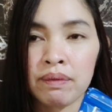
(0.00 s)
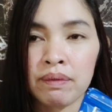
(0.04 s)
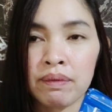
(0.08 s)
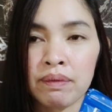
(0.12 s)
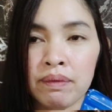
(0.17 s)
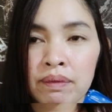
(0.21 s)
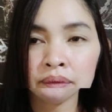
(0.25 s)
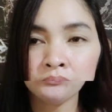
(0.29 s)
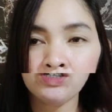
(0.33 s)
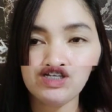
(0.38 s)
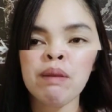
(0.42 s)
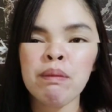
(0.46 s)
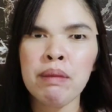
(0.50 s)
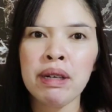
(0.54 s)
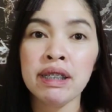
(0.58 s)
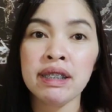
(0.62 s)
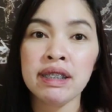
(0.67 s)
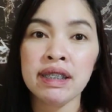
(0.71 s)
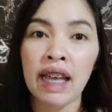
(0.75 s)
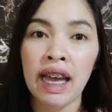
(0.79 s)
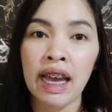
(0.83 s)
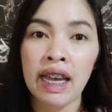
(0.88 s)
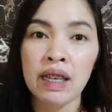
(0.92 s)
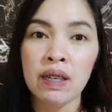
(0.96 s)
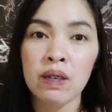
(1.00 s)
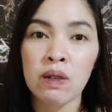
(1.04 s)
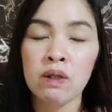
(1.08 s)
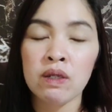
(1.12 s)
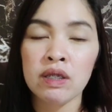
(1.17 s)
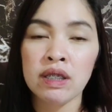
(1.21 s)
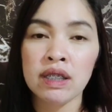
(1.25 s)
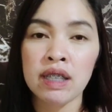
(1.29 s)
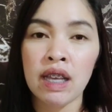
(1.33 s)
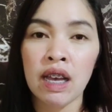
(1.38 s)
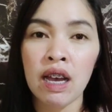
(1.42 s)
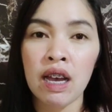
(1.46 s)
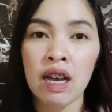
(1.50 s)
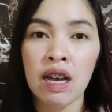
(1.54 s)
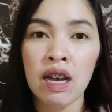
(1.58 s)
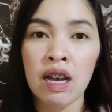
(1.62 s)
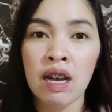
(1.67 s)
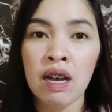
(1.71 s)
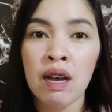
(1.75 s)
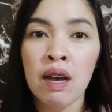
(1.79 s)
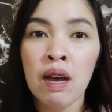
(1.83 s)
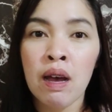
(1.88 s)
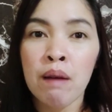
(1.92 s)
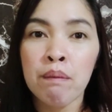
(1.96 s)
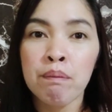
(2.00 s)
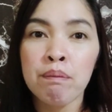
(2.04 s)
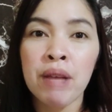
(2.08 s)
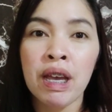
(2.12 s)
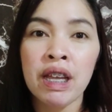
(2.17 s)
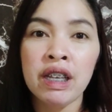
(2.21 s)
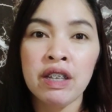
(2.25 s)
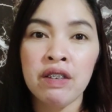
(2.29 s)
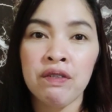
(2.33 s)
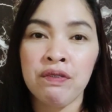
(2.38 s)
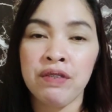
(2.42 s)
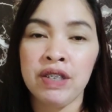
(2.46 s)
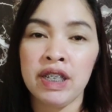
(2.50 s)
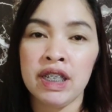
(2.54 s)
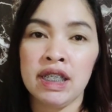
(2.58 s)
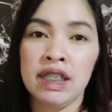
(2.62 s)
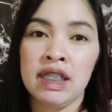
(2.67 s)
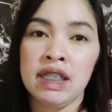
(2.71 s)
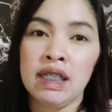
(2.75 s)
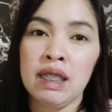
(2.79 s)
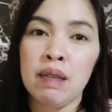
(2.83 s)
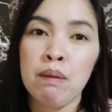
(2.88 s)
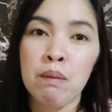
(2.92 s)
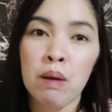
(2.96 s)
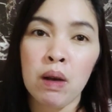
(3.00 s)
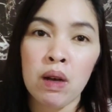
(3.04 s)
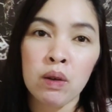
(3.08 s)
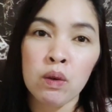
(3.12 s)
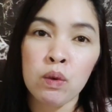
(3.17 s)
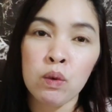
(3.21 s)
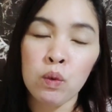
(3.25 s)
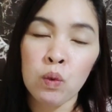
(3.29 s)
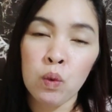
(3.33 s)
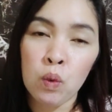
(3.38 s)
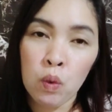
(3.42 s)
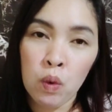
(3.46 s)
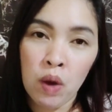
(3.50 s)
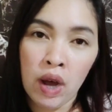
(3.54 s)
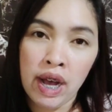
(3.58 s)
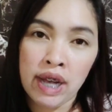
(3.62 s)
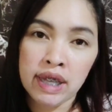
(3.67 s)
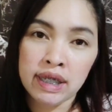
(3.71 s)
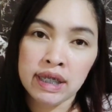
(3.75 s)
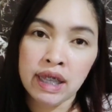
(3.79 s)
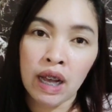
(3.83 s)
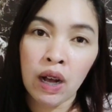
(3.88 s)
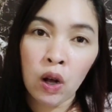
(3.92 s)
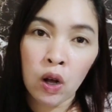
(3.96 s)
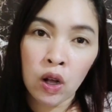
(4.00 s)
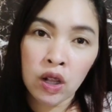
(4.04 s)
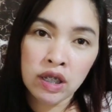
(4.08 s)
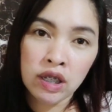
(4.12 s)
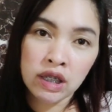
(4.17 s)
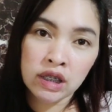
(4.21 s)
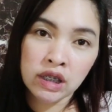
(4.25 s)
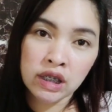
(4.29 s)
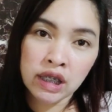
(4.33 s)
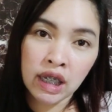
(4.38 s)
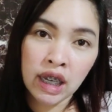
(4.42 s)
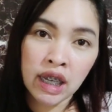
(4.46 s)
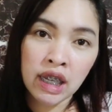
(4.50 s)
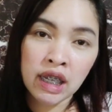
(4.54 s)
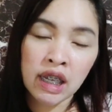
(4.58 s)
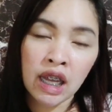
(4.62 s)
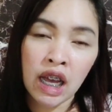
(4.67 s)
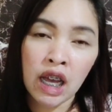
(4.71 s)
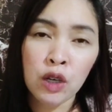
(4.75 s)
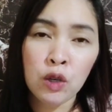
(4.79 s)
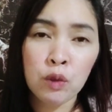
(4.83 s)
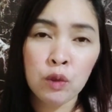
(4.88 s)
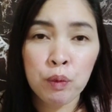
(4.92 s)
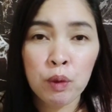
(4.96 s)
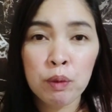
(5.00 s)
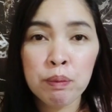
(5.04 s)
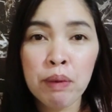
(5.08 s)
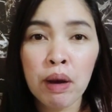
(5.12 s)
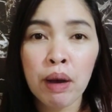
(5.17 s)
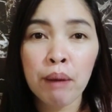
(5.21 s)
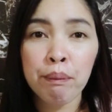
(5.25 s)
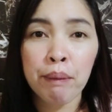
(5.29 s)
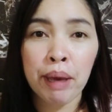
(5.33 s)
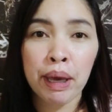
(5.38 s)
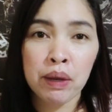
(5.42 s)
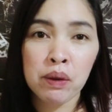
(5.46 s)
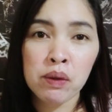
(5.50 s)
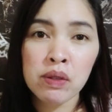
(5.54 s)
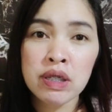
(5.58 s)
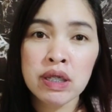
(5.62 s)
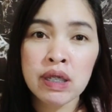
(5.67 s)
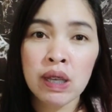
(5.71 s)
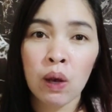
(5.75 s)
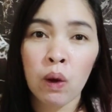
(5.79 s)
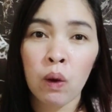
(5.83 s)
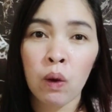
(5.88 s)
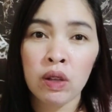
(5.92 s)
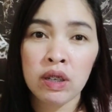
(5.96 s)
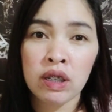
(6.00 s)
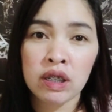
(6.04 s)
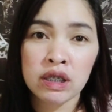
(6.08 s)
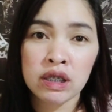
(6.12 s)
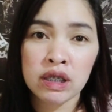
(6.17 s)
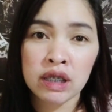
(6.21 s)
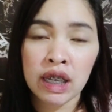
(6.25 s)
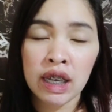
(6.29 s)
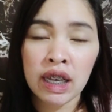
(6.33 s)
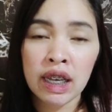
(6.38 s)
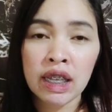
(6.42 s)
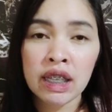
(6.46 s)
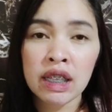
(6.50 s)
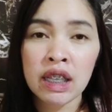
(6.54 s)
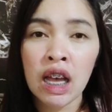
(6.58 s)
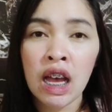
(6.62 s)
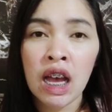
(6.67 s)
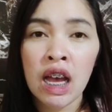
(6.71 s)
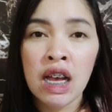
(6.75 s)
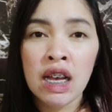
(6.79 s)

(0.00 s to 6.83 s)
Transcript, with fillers: So, doon naman tayo sa benefits na makukuha sa collagen. Ano po bang meron sa collagen?